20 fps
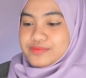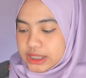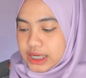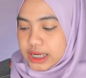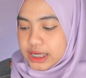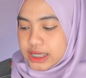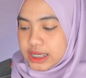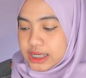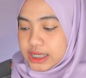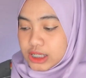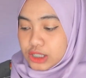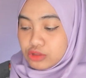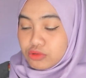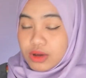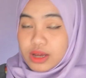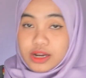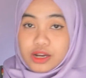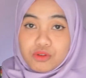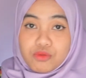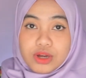Jadi ini tuh
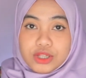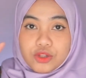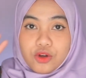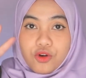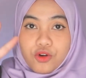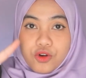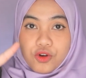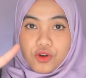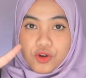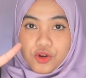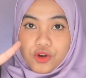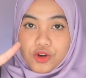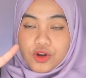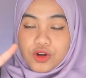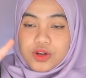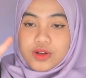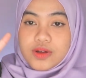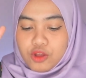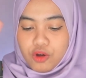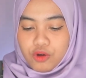ada dua
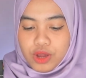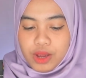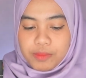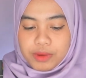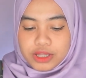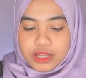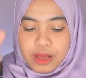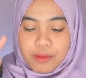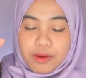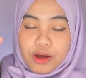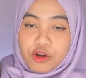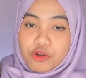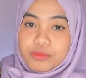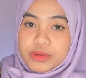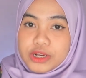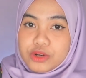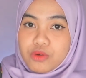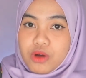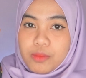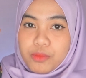toko. Toko yang pertama aku
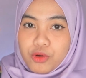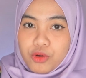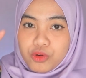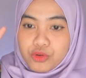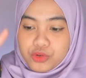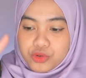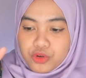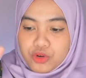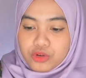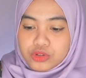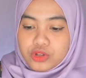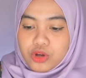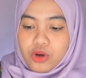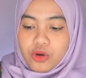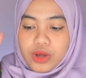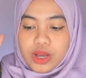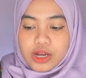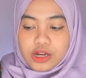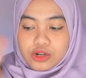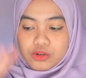beli dua produk,
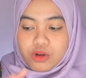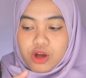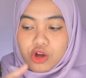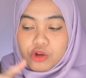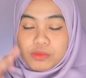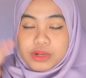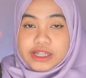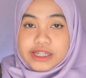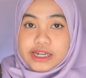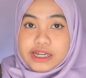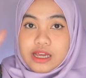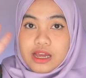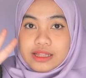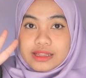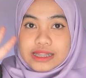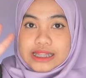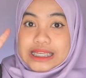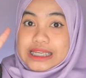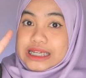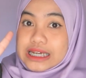toko yang kedua aku beli tiga,
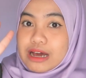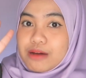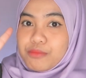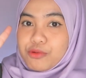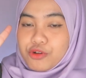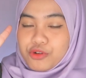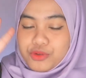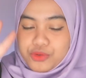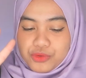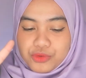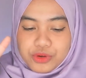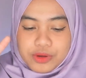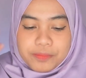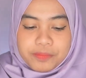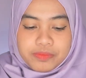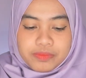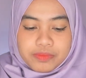tiga produk.